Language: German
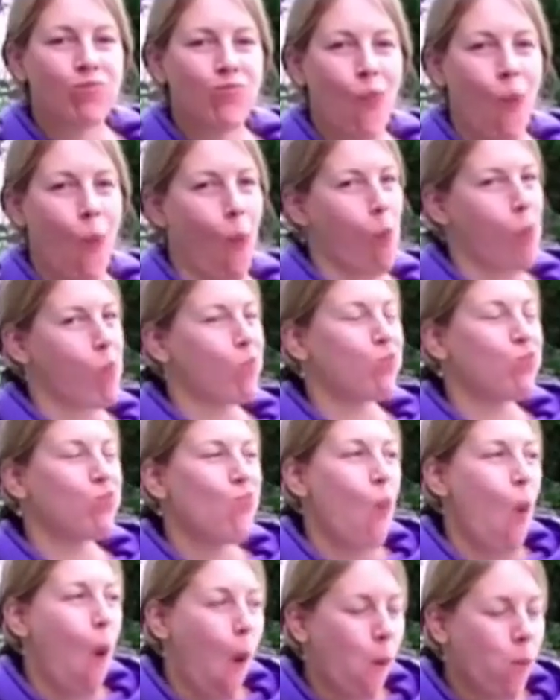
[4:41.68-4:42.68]
Pizza super
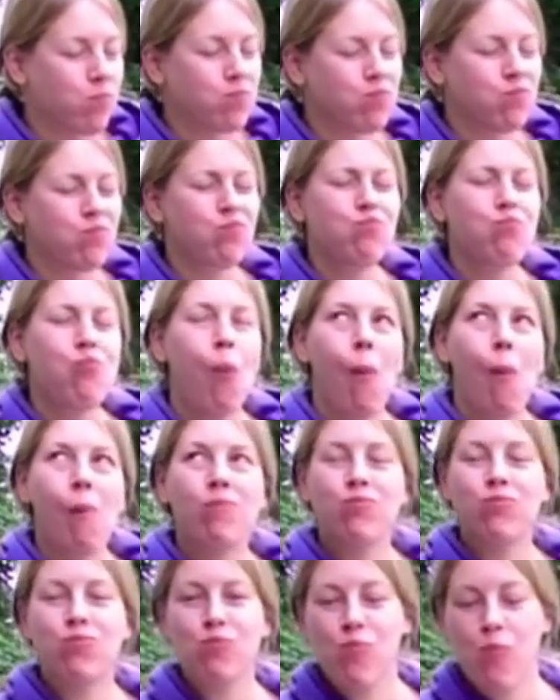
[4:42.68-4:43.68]
gut geschmeckt. Das
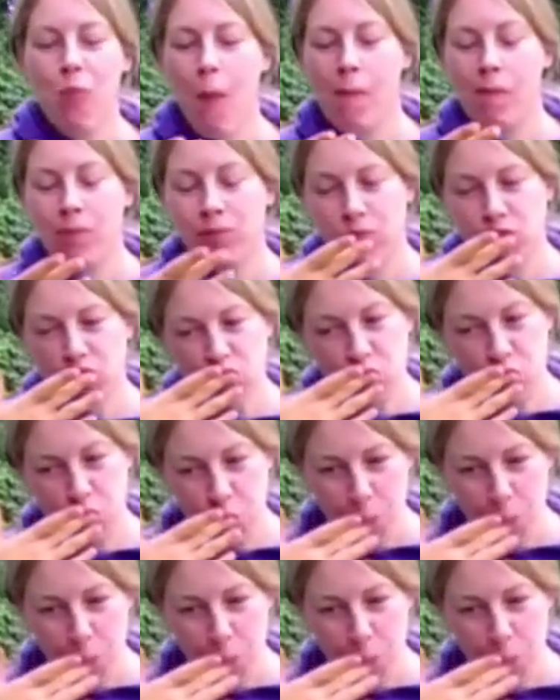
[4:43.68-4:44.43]
Blech hat einen Tag